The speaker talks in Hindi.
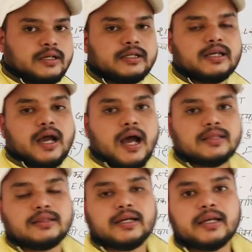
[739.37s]
ठीक है
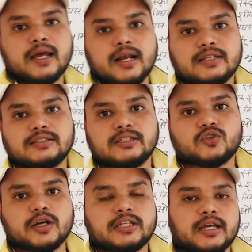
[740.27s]
आंतरिक या राष्ट्रीय
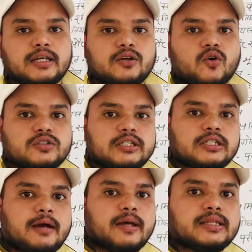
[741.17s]
सुरक्षा के लिए कौन सी
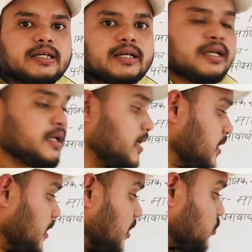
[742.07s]
किताब आती है
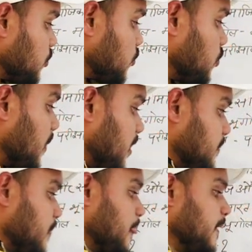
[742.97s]
अशोक कुमार
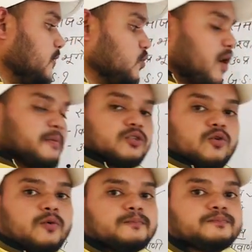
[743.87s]
तो आप
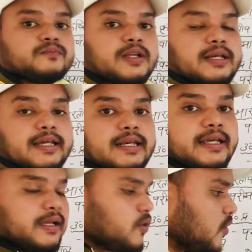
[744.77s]
इसको ले
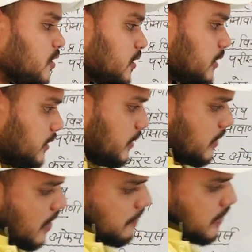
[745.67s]
लेंगे और
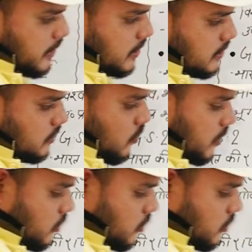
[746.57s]
यहाँ पर एक चीज़ और